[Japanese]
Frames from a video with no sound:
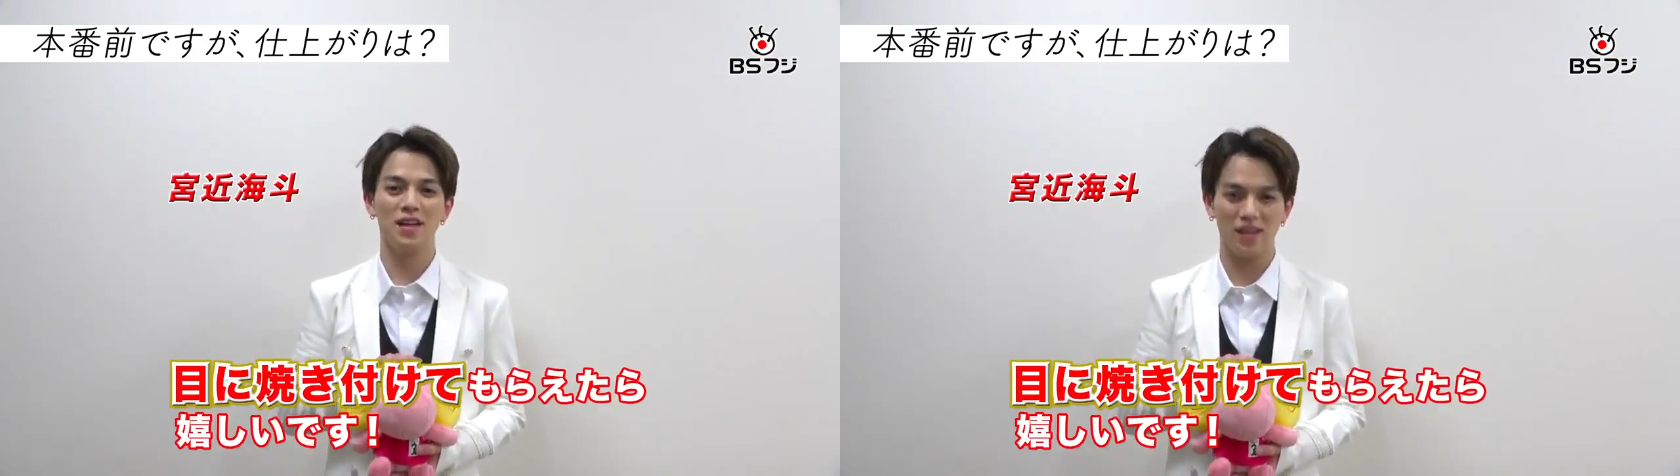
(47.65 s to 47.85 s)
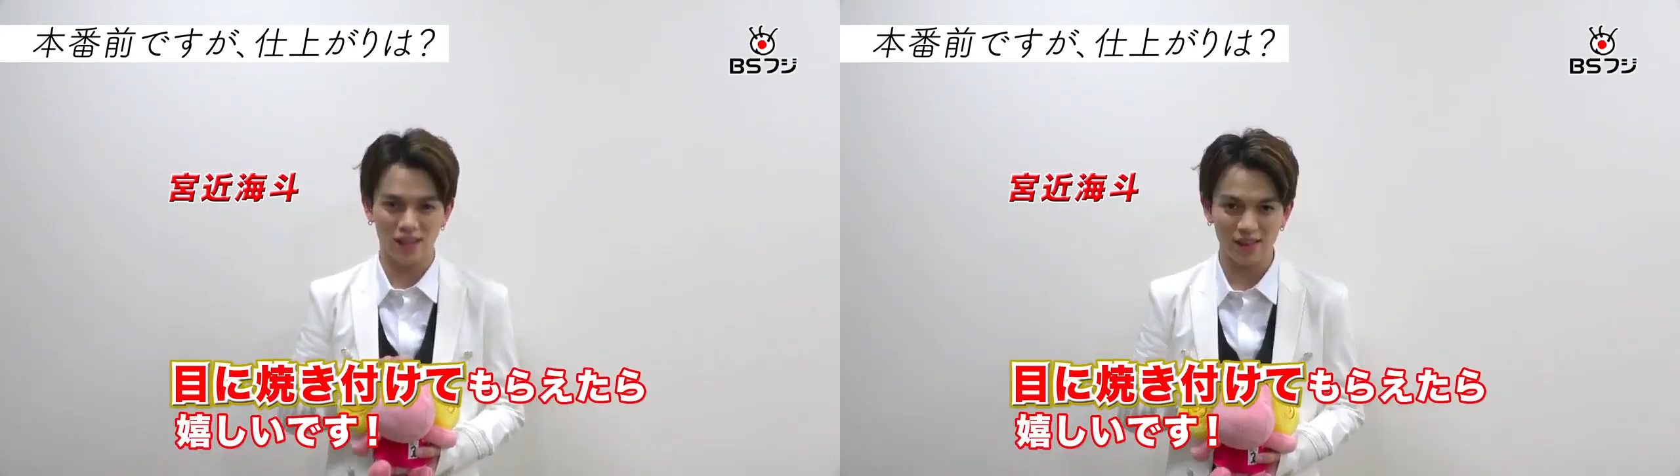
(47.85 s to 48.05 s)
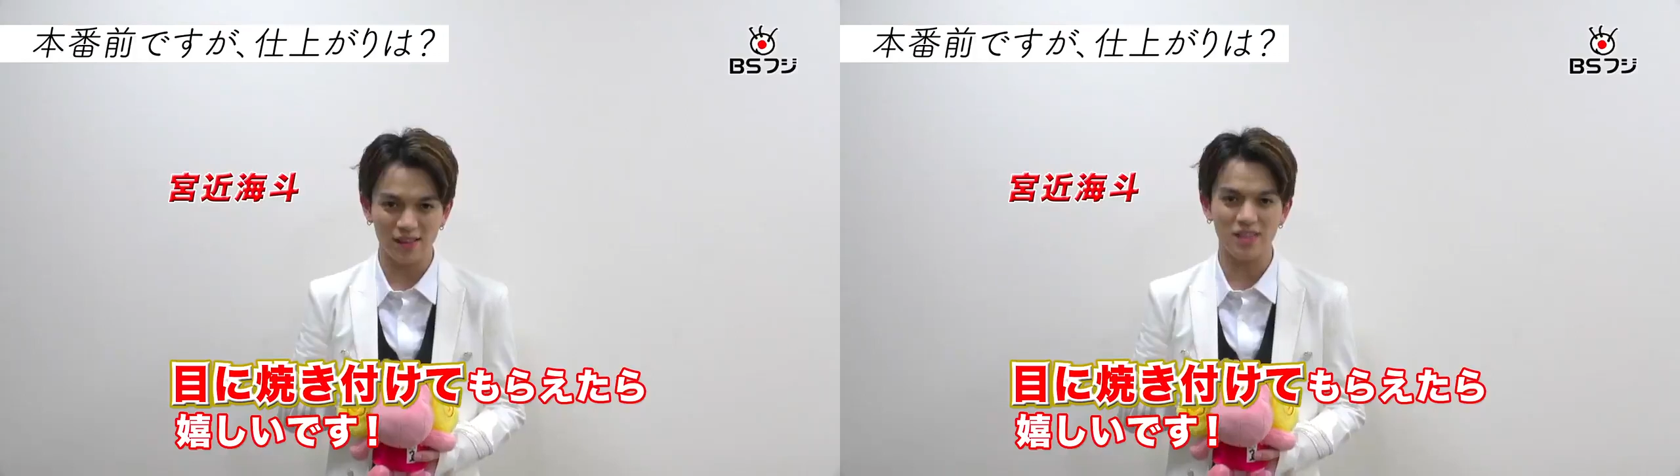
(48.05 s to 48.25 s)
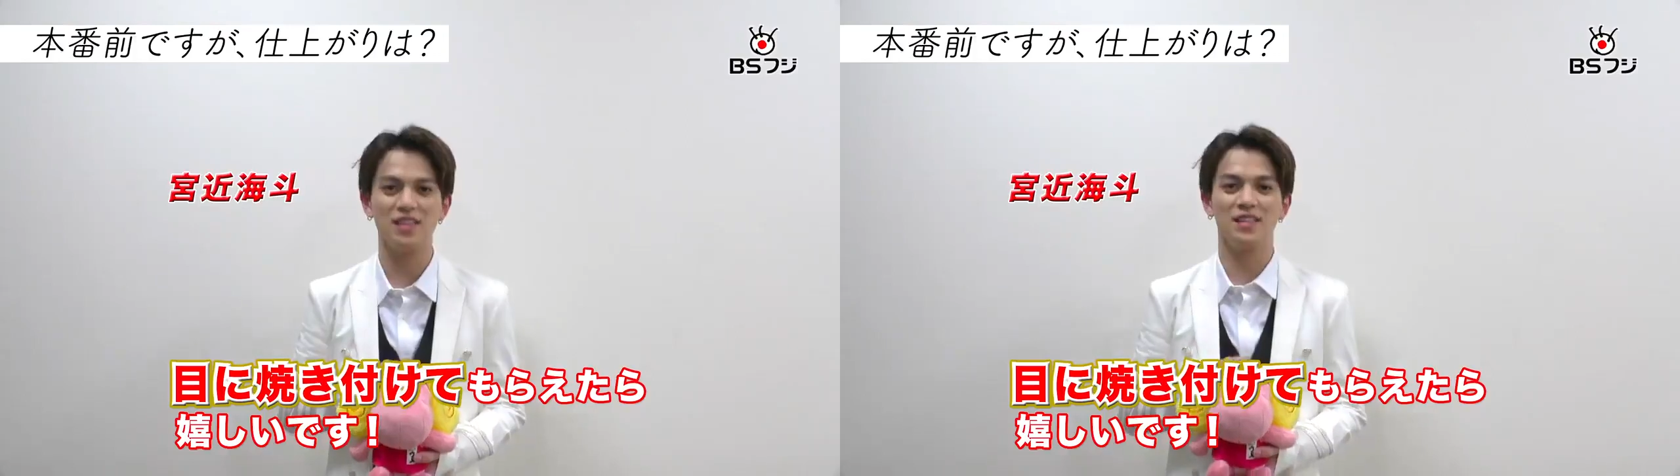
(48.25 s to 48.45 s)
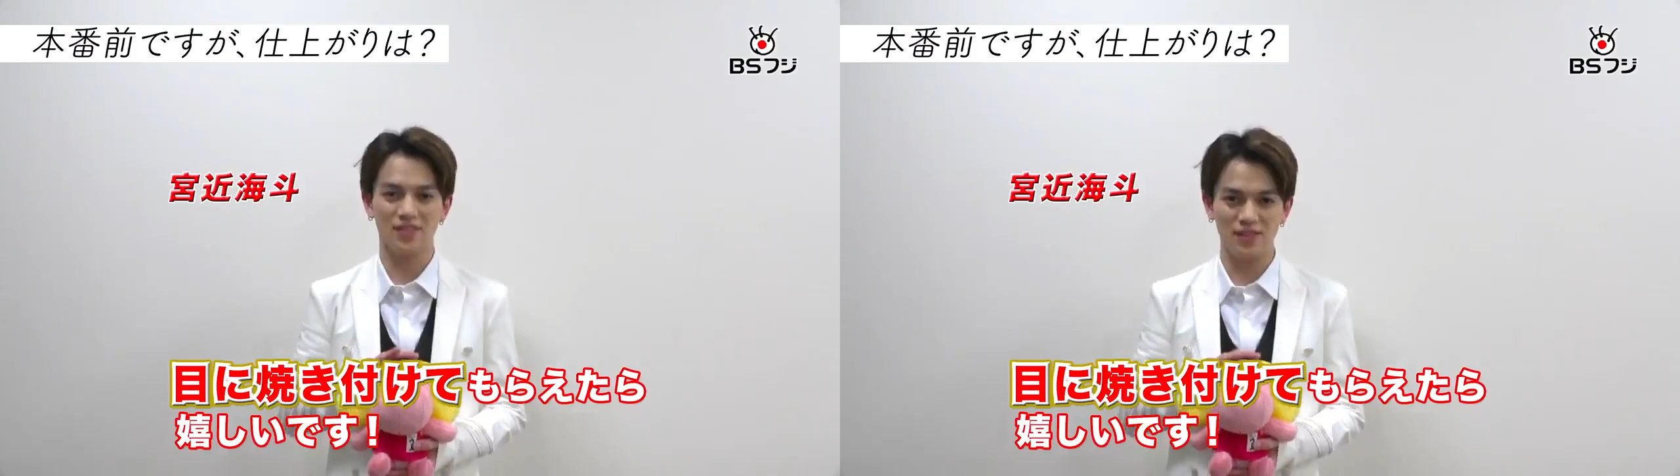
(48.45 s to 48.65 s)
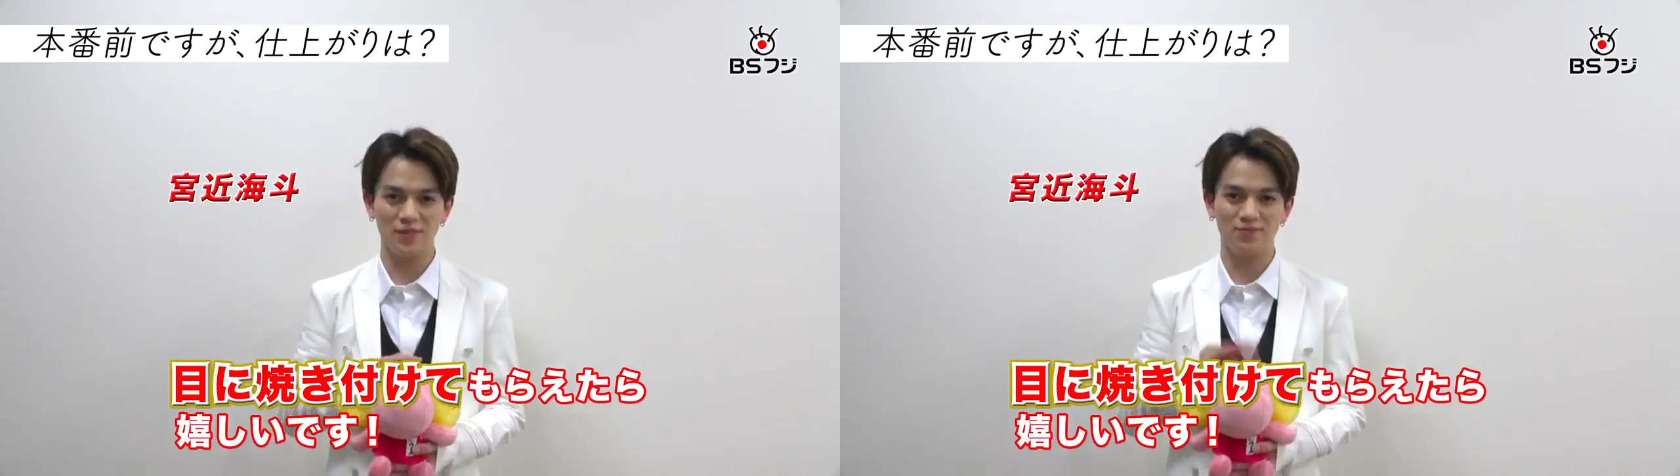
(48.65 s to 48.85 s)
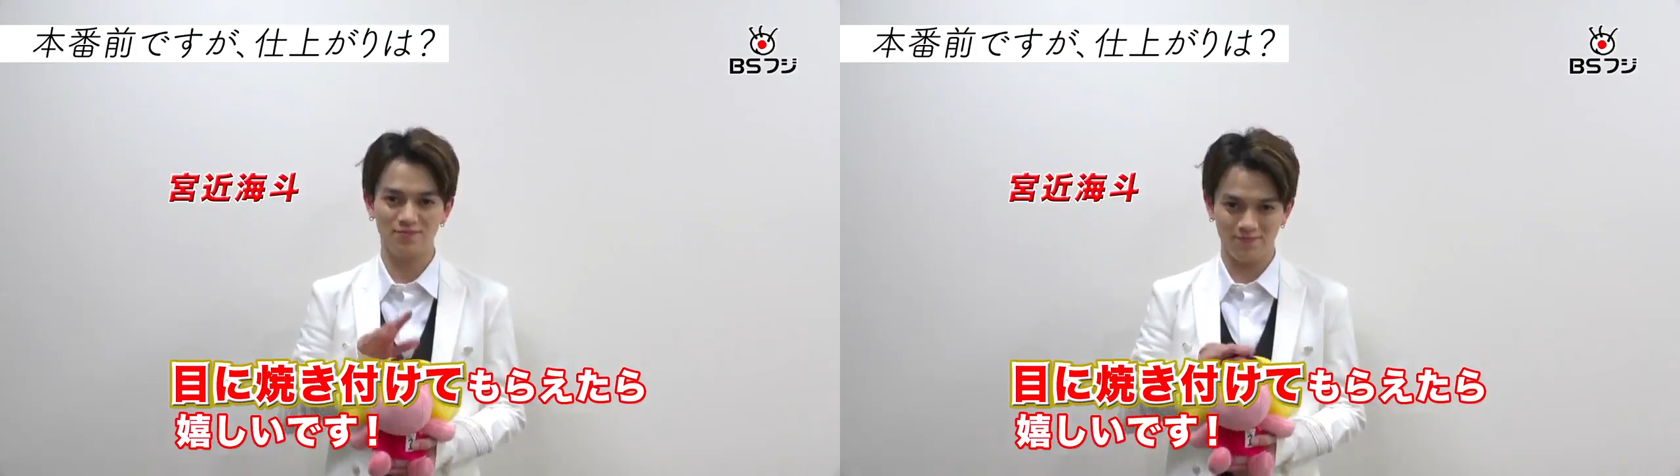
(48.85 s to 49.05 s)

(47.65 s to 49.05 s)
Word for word: えたら嬉しいです